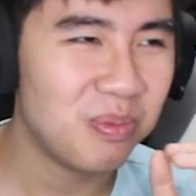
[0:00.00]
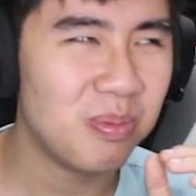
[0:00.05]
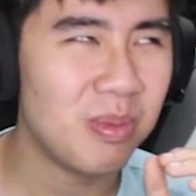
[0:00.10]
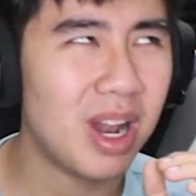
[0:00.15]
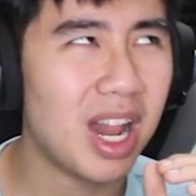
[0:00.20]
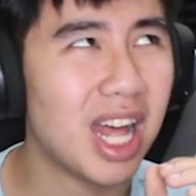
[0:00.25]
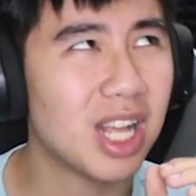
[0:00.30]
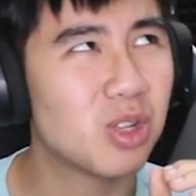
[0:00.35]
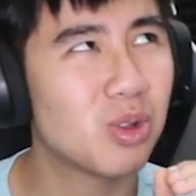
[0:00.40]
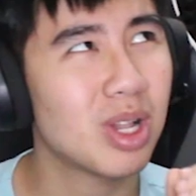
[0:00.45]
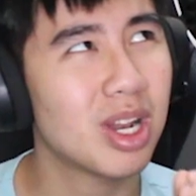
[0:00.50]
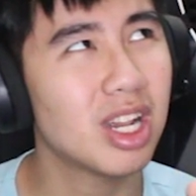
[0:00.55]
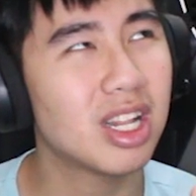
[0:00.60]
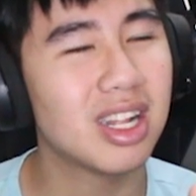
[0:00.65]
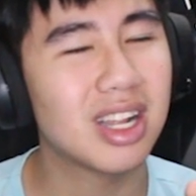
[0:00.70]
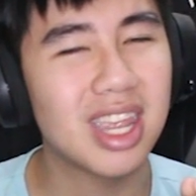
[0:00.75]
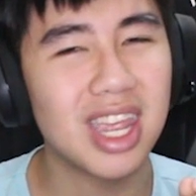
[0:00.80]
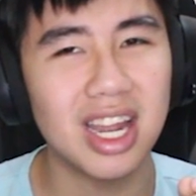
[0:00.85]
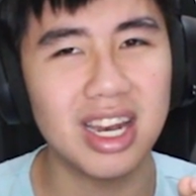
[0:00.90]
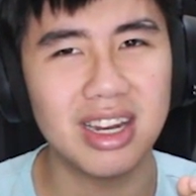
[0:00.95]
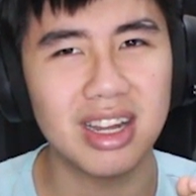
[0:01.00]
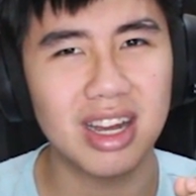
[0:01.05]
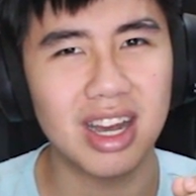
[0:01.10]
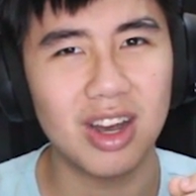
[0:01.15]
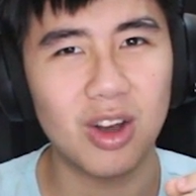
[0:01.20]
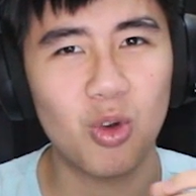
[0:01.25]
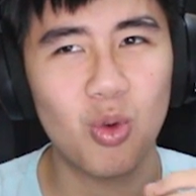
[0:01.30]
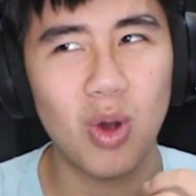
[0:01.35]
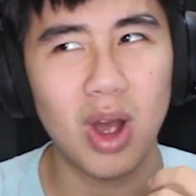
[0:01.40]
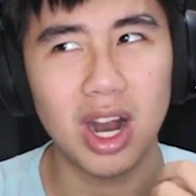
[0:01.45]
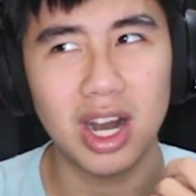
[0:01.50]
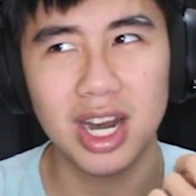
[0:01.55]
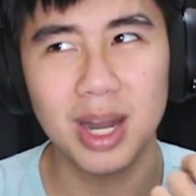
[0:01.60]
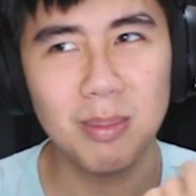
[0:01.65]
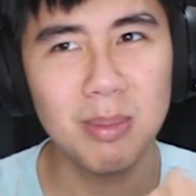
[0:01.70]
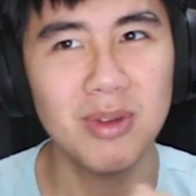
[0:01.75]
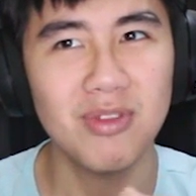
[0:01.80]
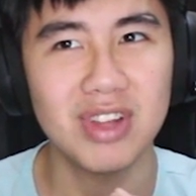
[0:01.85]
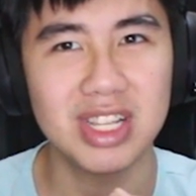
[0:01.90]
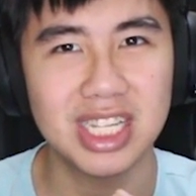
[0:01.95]
là chúng ta đã thực hiện được à, khoảng
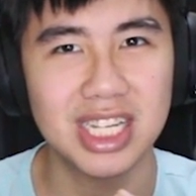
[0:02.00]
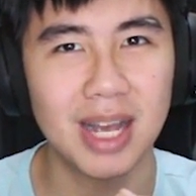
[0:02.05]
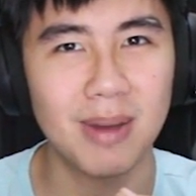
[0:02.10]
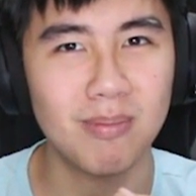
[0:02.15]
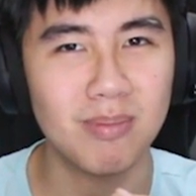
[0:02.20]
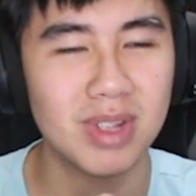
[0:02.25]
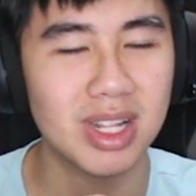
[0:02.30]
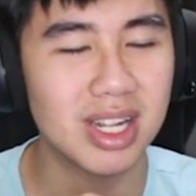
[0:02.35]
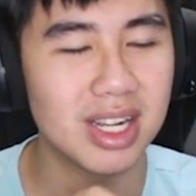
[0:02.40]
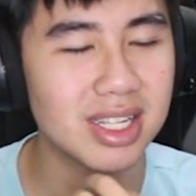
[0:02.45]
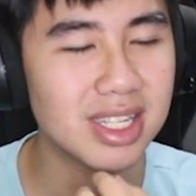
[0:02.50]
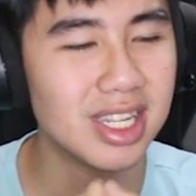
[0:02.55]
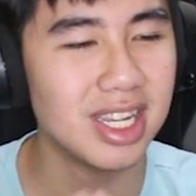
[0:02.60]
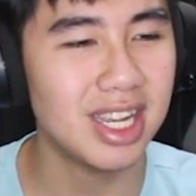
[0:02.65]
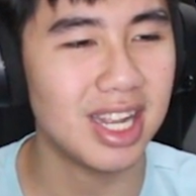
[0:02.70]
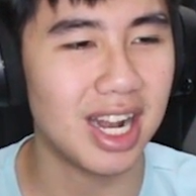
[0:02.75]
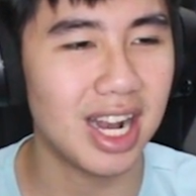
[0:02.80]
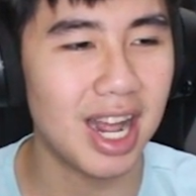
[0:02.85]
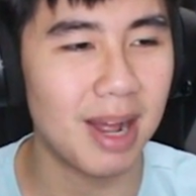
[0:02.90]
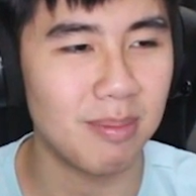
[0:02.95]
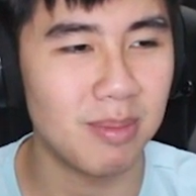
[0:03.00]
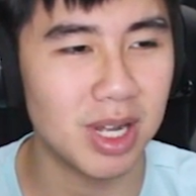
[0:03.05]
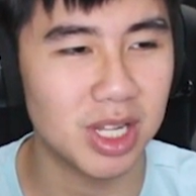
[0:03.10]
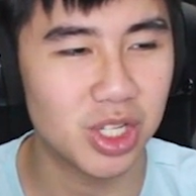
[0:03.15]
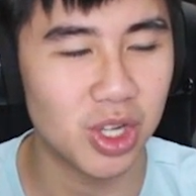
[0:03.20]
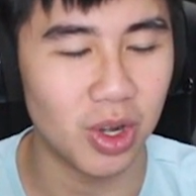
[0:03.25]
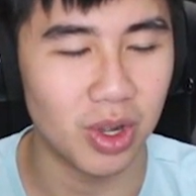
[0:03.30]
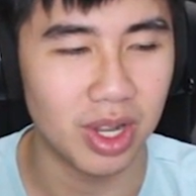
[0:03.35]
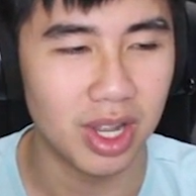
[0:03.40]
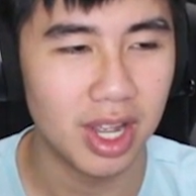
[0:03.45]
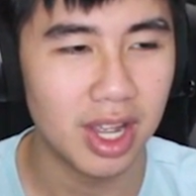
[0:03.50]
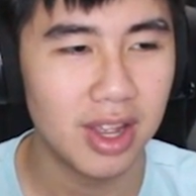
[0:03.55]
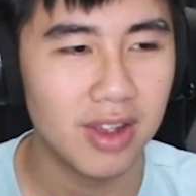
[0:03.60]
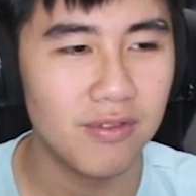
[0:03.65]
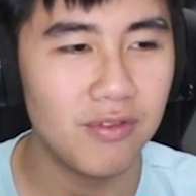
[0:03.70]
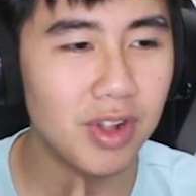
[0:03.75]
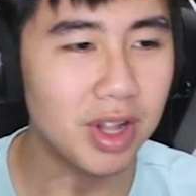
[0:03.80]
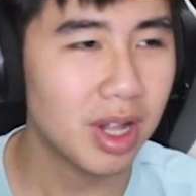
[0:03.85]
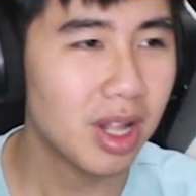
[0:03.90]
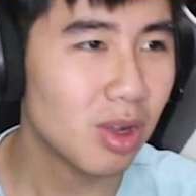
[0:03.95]
50% những thứ gì đã làm được rồi
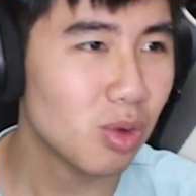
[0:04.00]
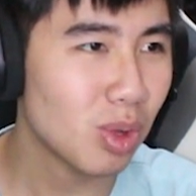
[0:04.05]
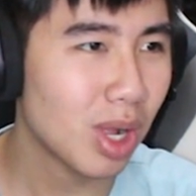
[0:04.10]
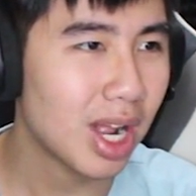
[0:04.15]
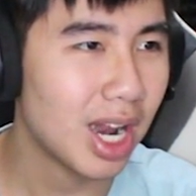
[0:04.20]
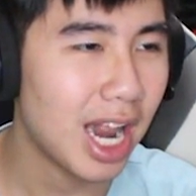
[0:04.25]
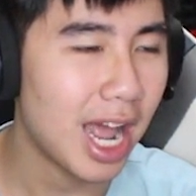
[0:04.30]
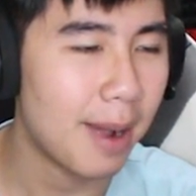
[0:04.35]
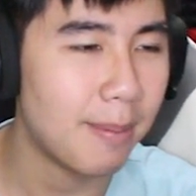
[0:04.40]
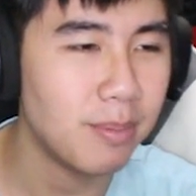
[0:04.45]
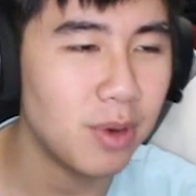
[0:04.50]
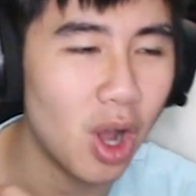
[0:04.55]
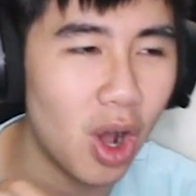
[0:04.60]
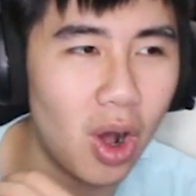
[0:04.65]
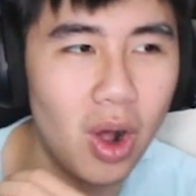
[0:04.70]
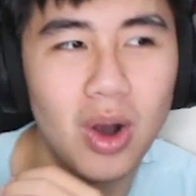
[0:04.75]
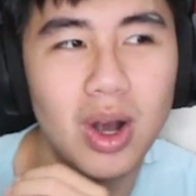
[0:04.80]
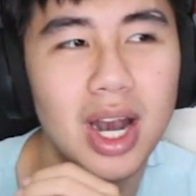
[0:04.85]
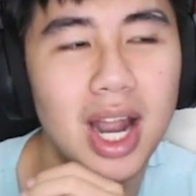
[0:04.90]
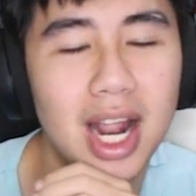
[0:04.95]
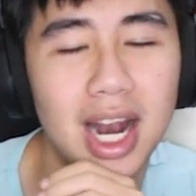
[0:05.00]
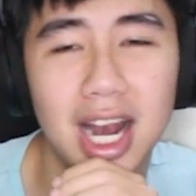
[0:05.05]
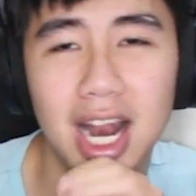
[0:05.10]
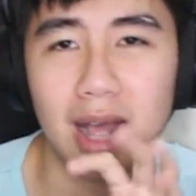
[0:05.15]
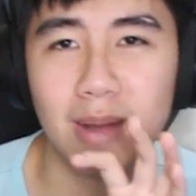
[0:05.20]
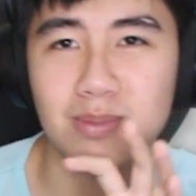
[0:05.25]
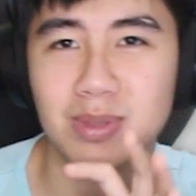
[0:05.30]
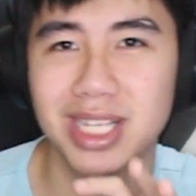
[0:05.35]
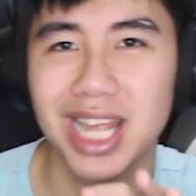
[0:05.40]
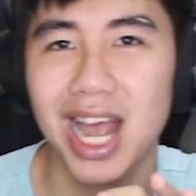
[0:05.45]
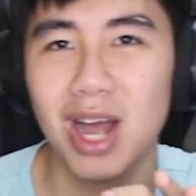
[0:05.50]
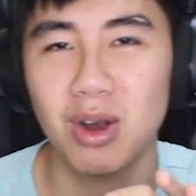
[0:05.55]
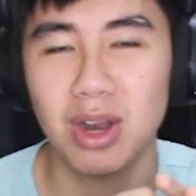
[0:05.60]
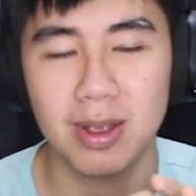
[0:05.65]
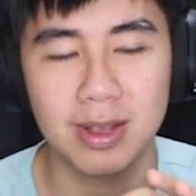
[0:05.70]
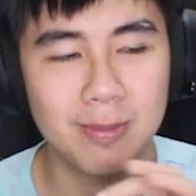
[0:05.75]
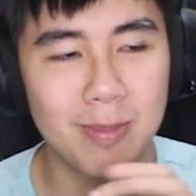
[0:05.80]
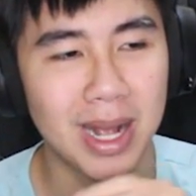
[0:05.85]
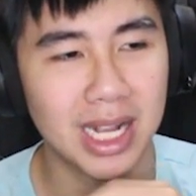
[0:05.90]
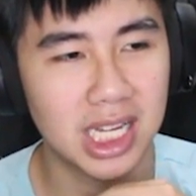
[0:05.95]
Việc tiếp theo chúng ta cần làm đó là làm sao
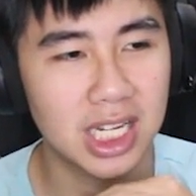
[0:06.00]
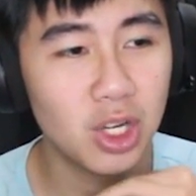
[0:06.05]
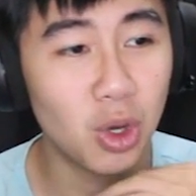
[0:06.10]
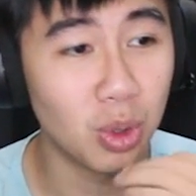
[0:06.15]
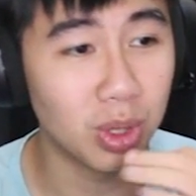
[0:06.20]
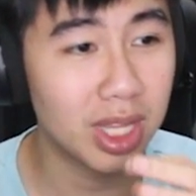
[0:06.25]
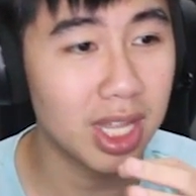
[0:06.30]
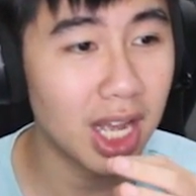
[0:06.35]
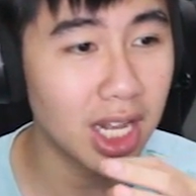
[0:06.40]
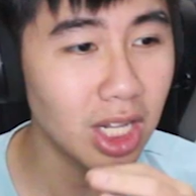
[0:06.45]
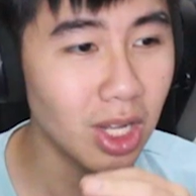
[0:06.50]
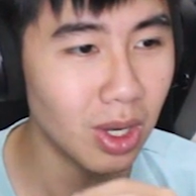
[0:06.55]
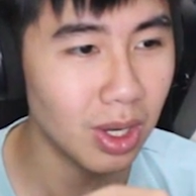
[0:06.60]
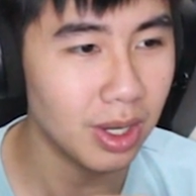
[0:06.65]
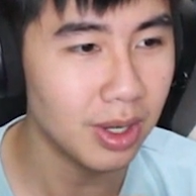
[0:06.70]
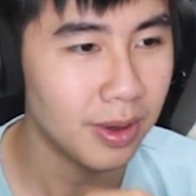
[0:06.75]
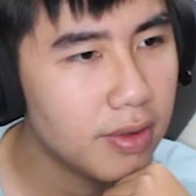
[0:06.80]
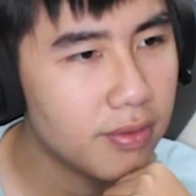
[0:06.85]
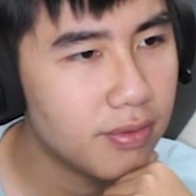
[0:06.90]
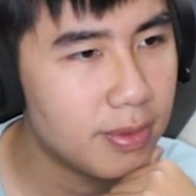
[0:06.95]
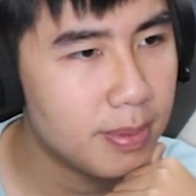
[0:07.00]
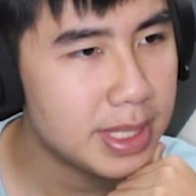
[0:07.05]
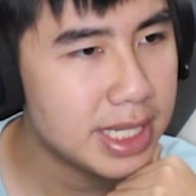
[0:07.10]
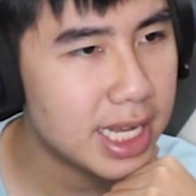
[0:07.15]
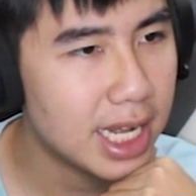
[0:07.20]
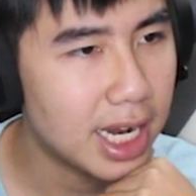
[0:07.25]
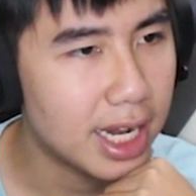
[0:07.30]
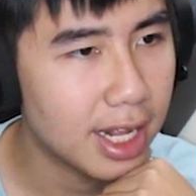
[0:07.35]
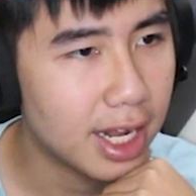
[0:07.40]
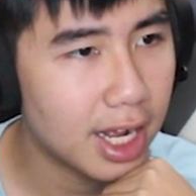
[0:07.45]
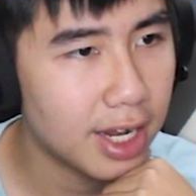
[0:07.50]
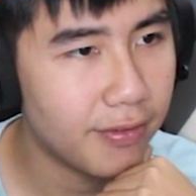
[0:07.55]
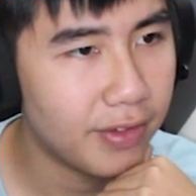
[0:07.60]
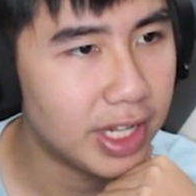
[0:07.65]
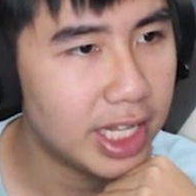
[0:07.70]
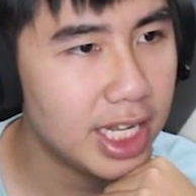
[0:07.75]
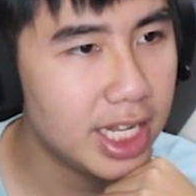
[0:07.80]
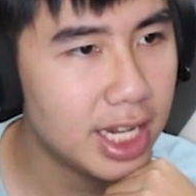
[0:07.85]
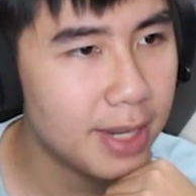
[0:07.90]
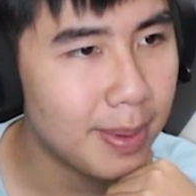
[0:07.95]
để bà chỉ nổi tiếng thôi Và bây giờ là cần phải
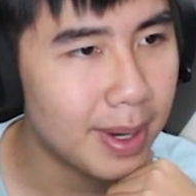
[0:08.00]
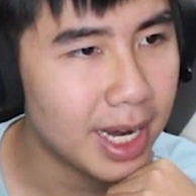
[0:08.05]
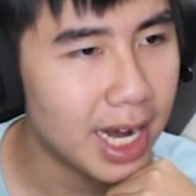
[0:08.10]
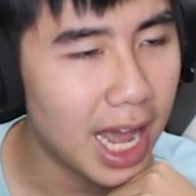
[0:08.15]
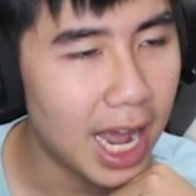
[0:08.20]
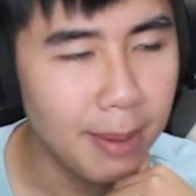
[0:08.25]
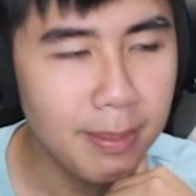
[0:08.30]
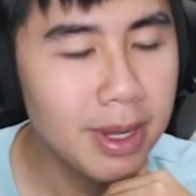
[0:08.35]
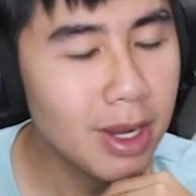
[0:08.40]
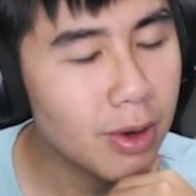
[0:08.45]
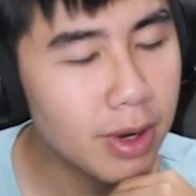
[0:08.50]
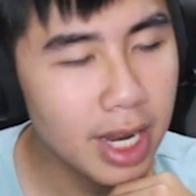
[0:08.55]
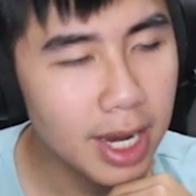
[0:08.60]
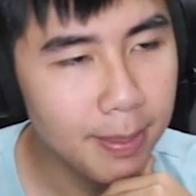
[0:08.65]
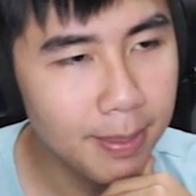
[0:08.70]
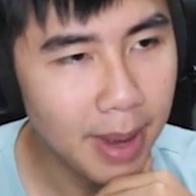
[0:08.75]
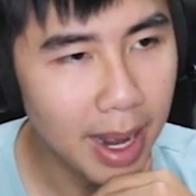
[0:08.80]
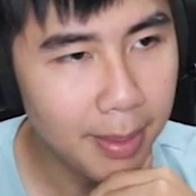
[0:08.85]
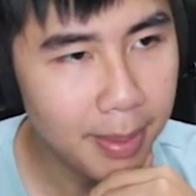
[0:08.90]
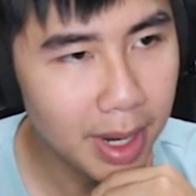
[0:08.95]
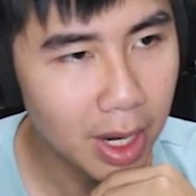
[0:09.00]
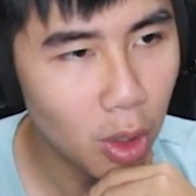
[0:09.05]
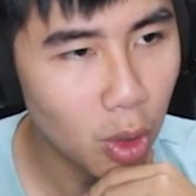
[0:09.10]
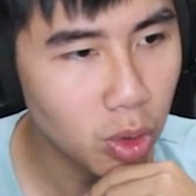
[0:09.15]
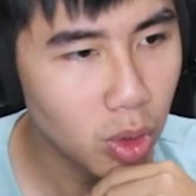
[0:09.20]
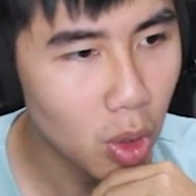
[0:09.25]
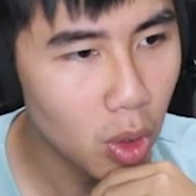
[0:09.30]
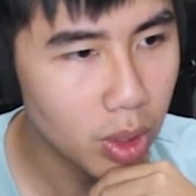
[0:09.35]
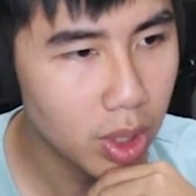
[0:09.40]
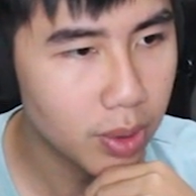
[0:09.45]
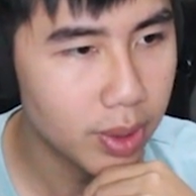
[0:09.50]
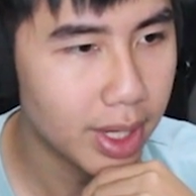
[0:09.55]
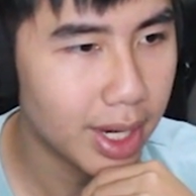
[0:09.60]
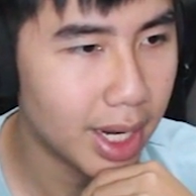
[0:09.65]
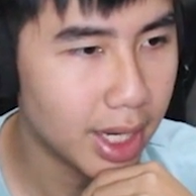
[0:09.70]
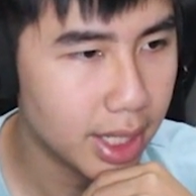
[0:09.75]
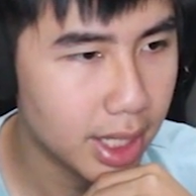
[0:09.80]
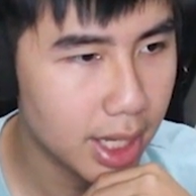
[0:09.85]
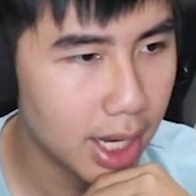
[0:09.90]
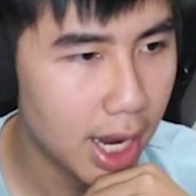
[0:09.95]
thi đến bằng lái Mình không nghĩ là bà biết lái ô tô đâu Nên
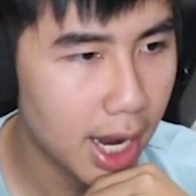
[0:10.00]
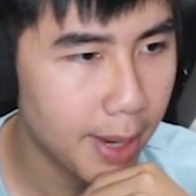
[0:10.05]
là yeah,